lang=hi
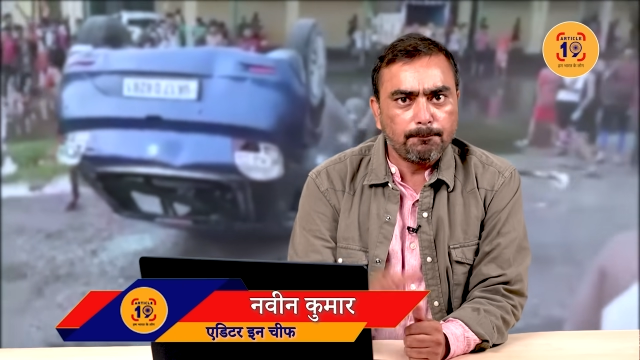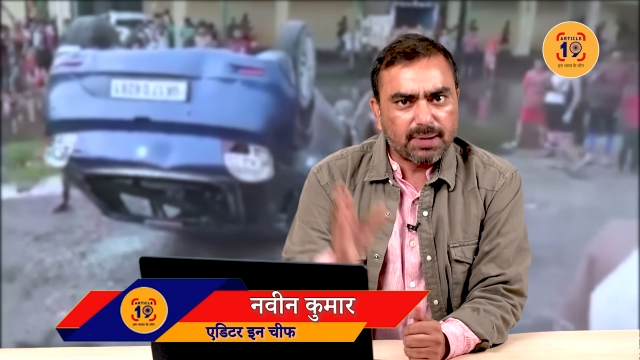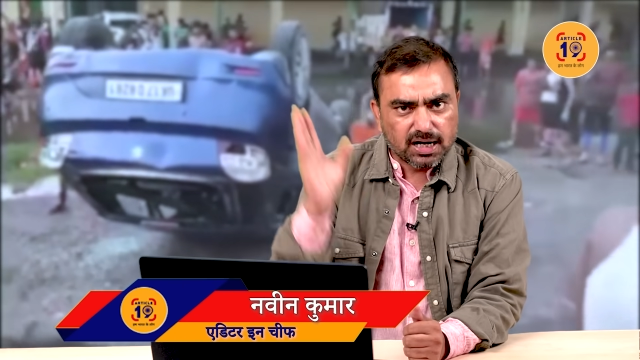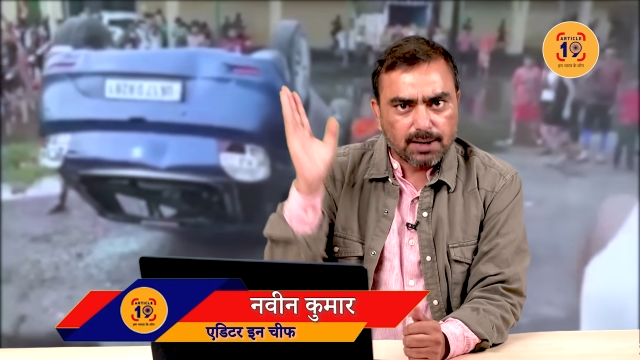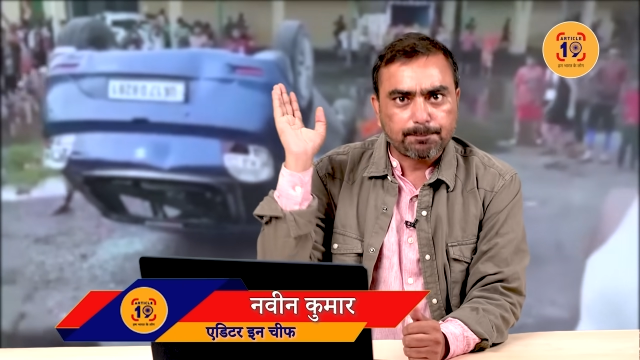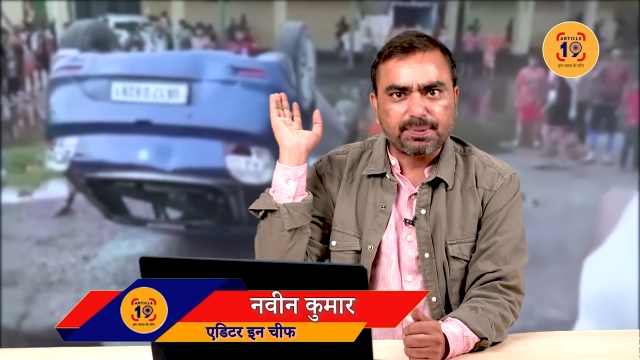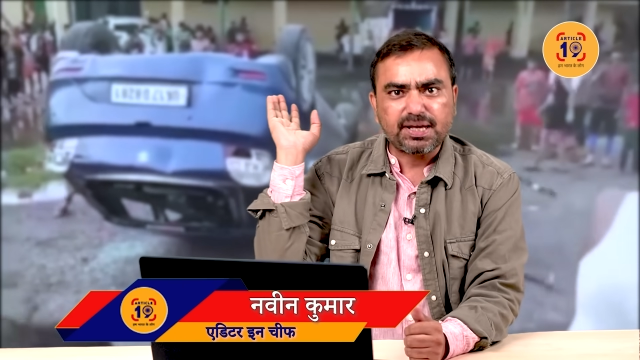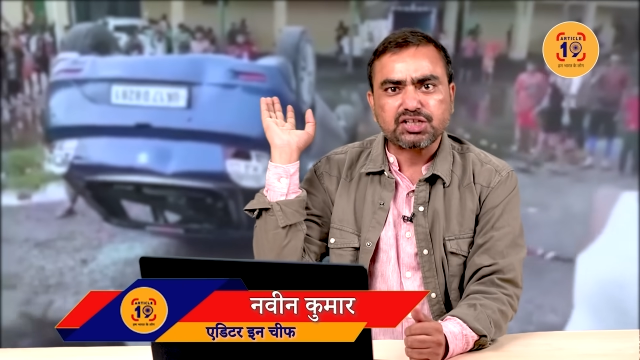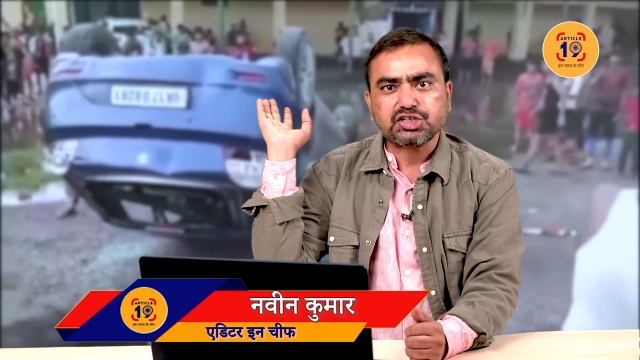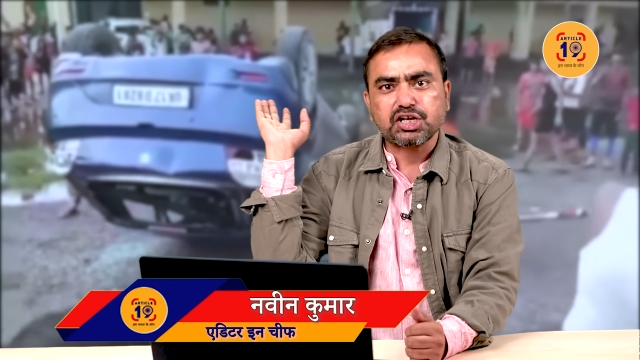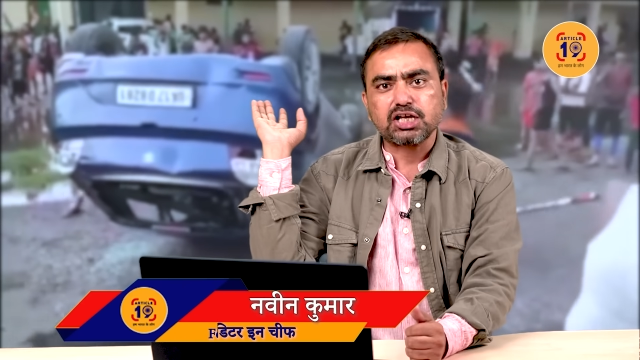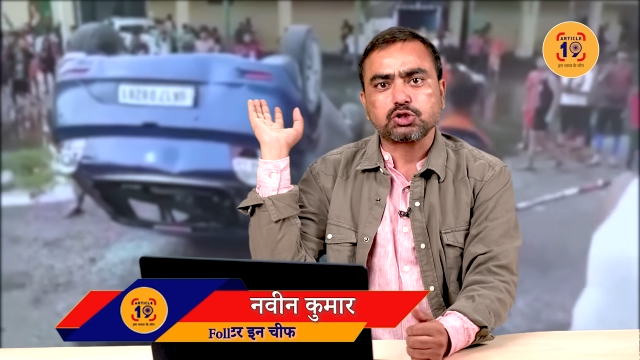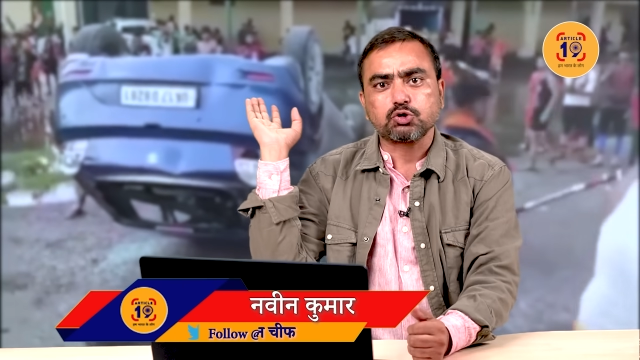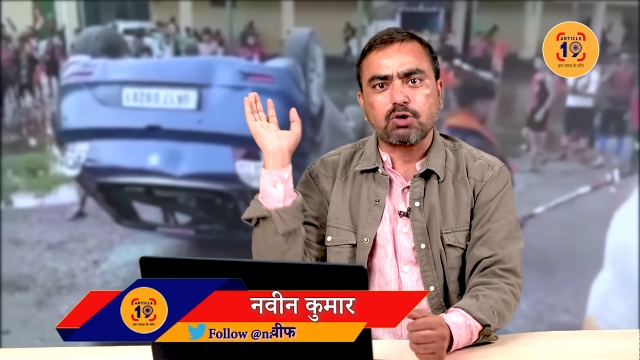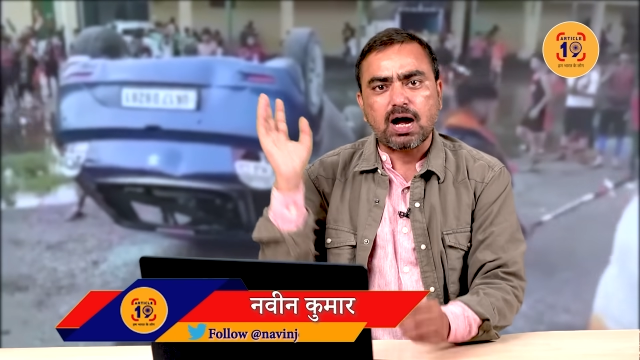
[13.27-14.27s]
मेरे
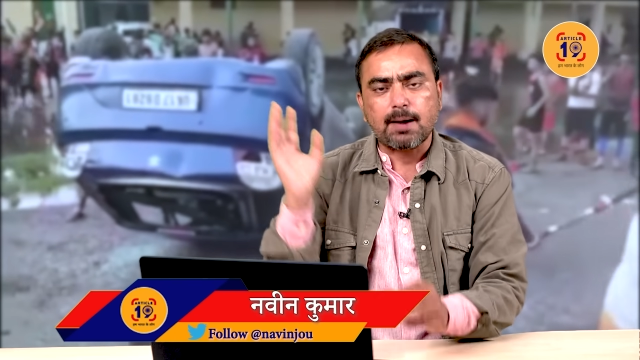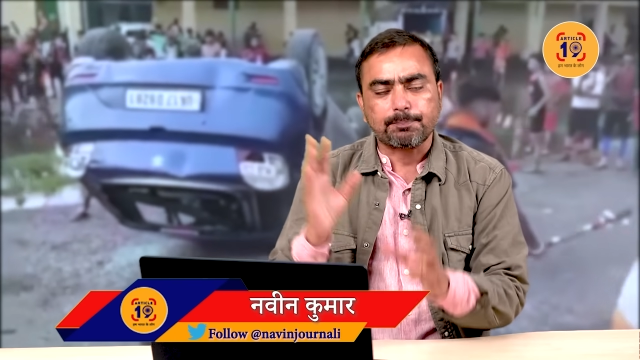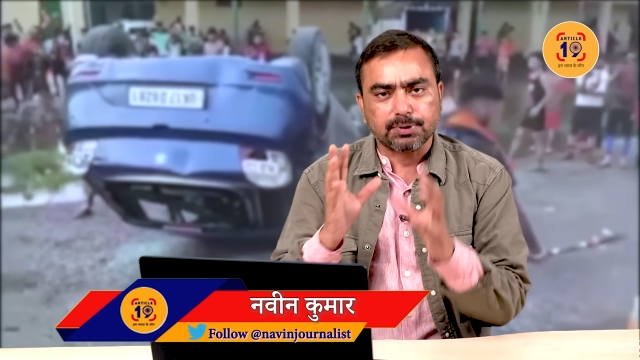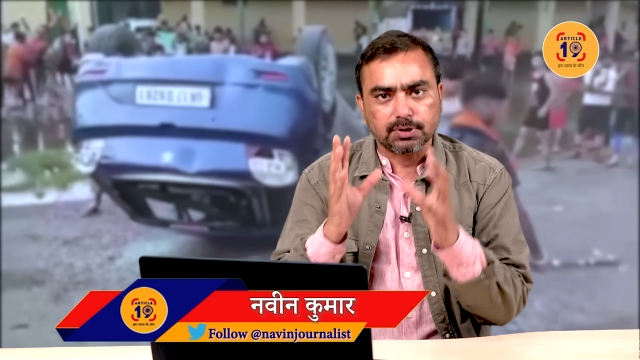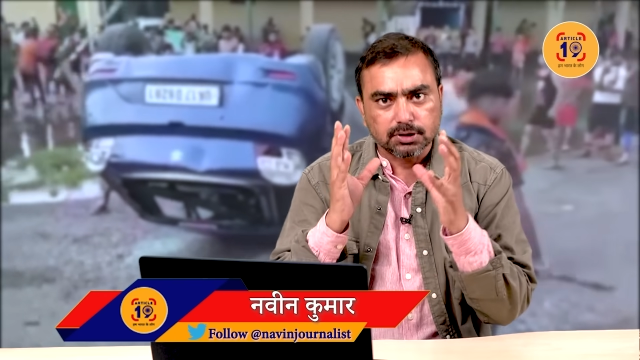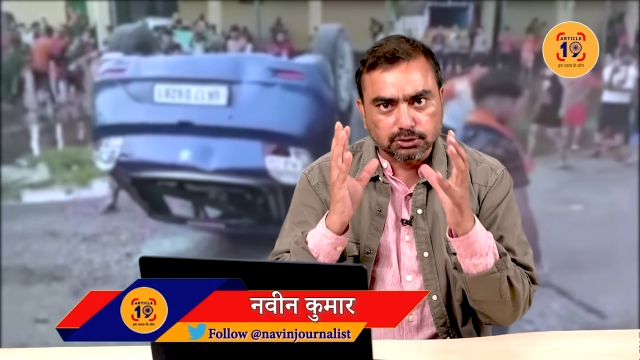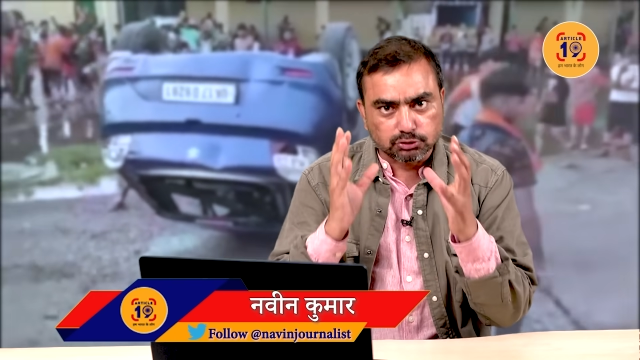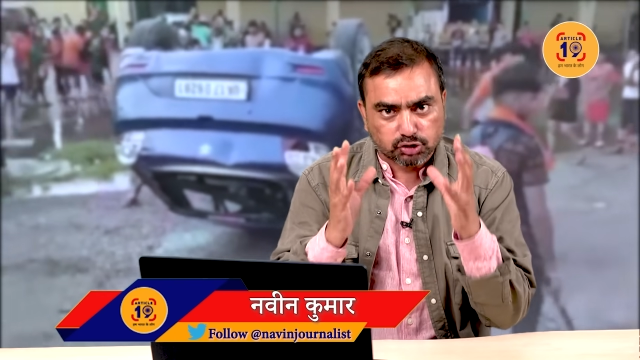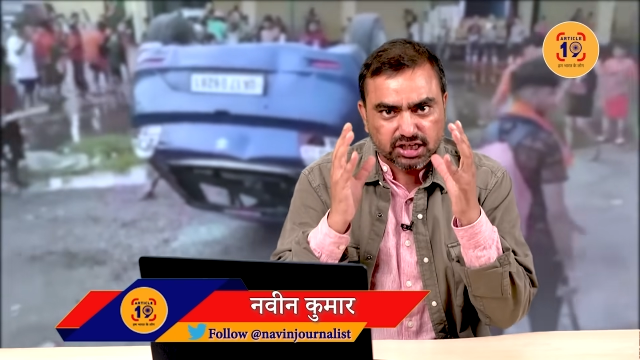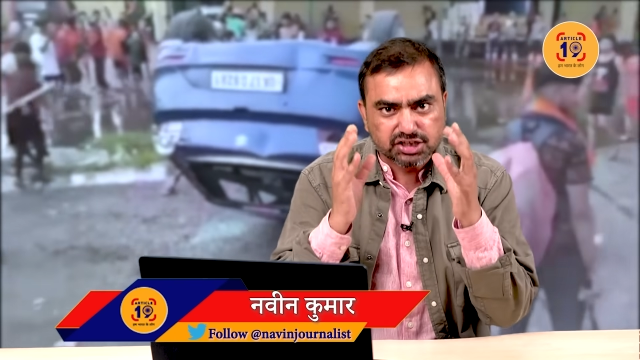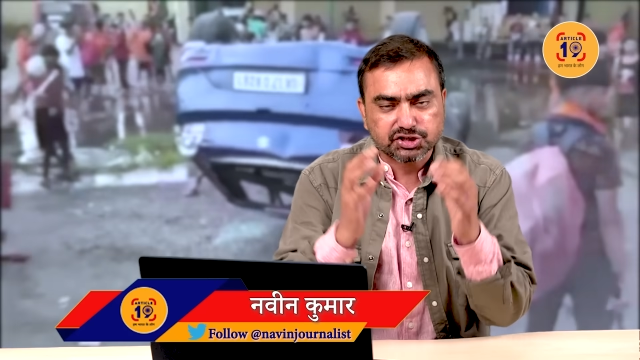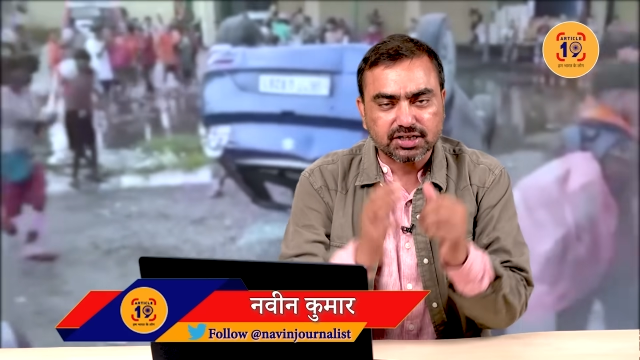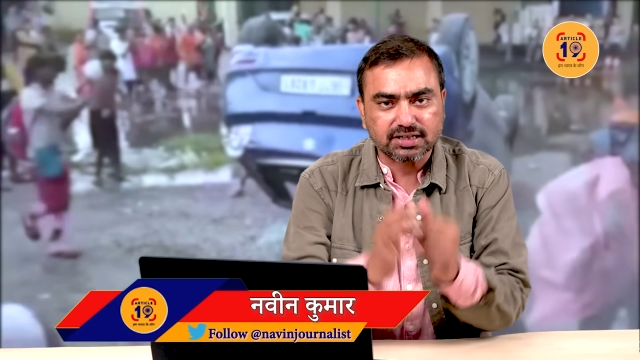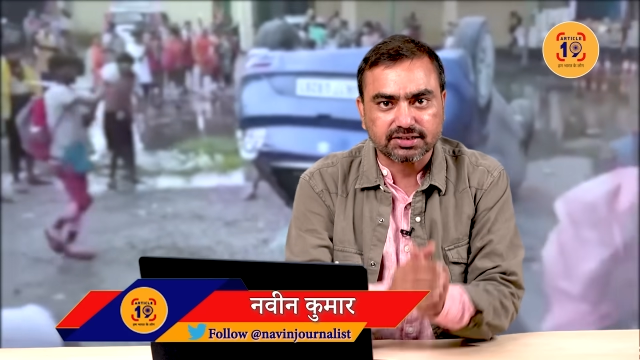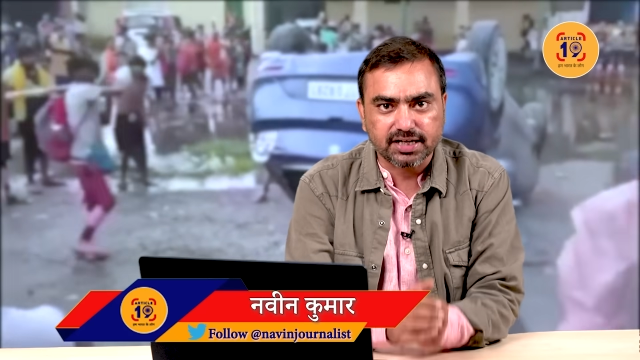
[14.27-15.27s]
पीछे जो आप
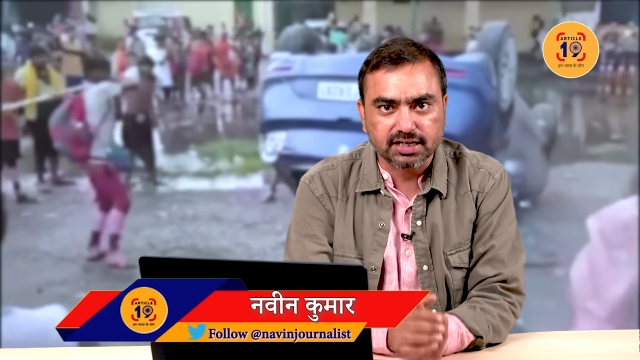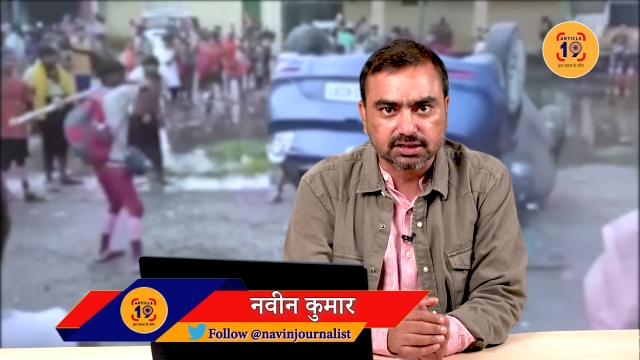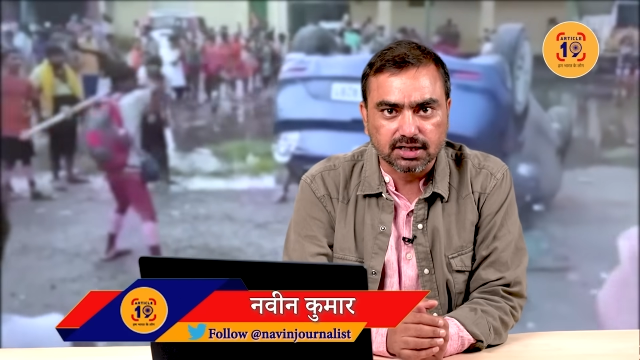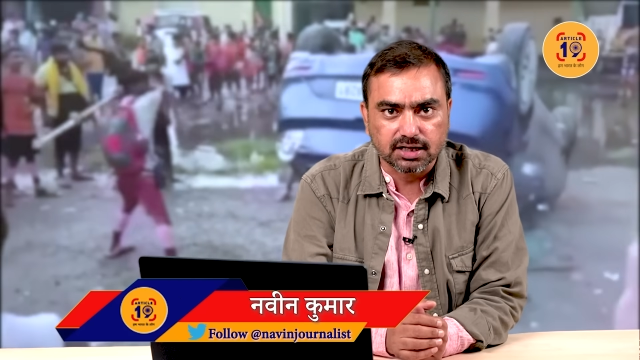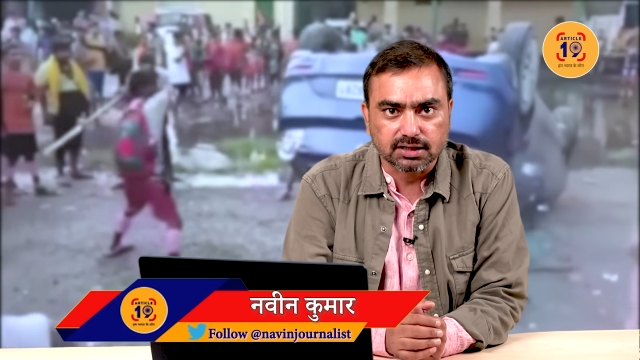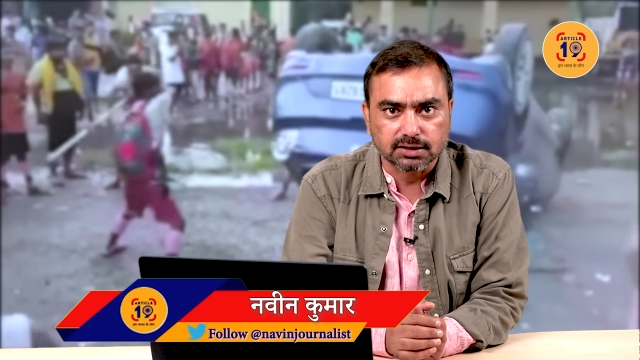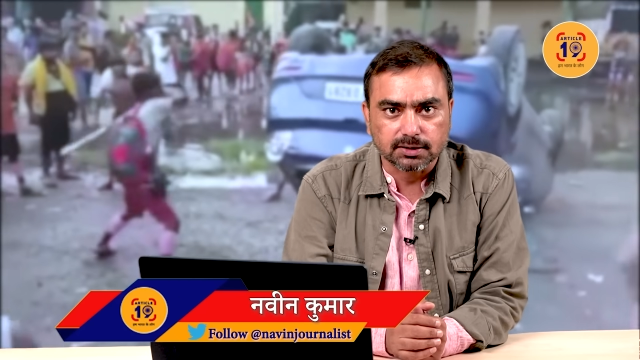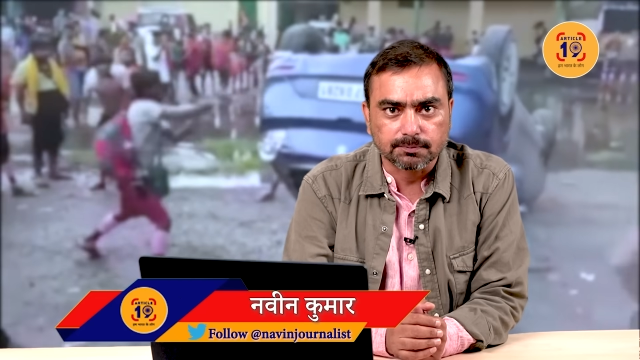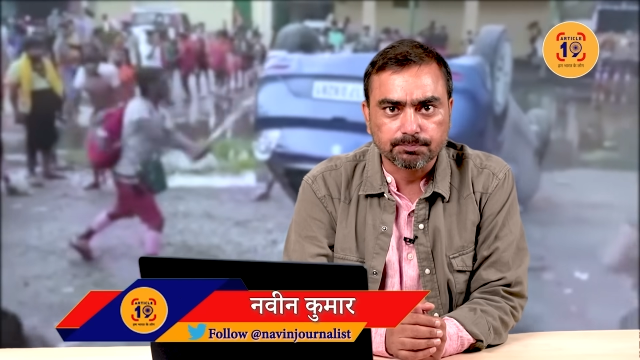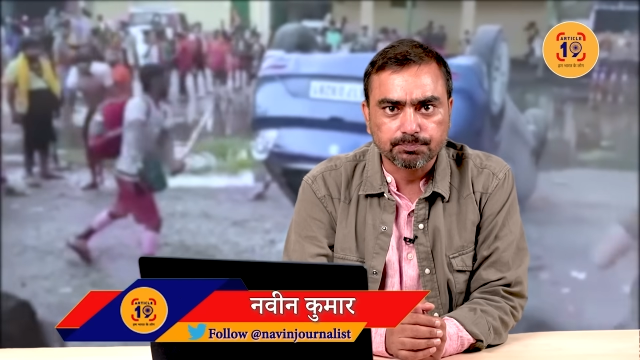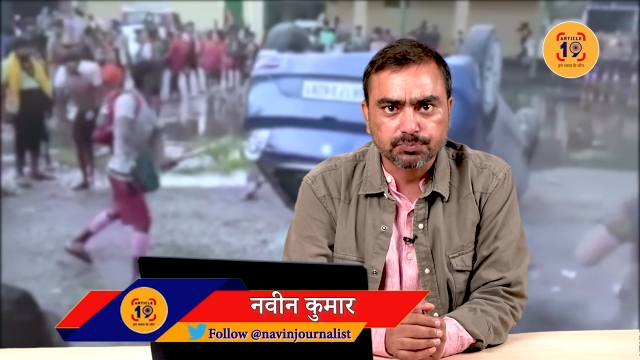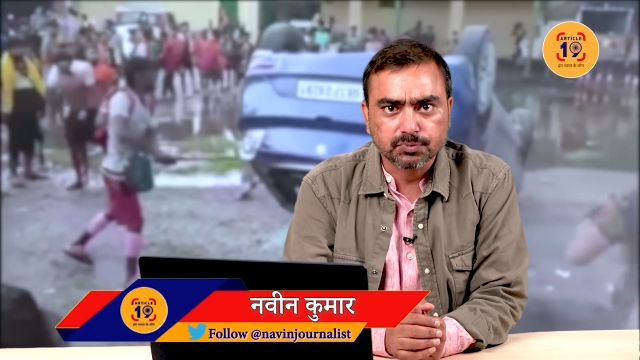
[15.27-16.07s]
दृश्य देख रहे हैं